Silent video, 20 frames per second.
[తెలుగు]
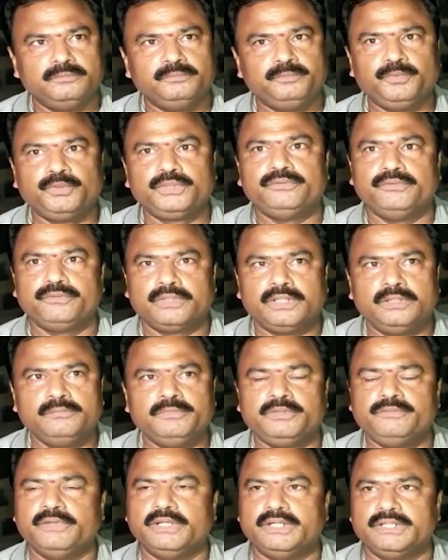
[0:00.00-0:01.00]
పూర్తి వివరాలు
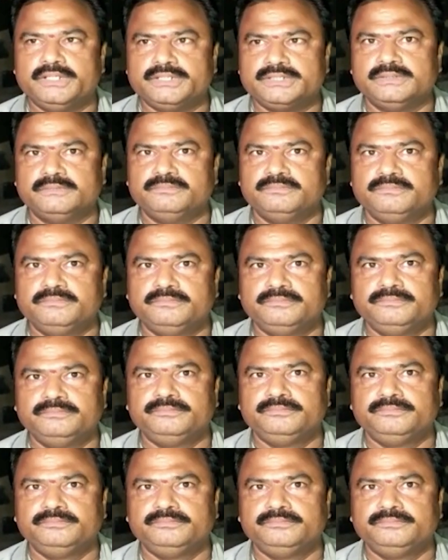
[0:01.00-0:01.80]
మీకు వెల్లడిస్తాం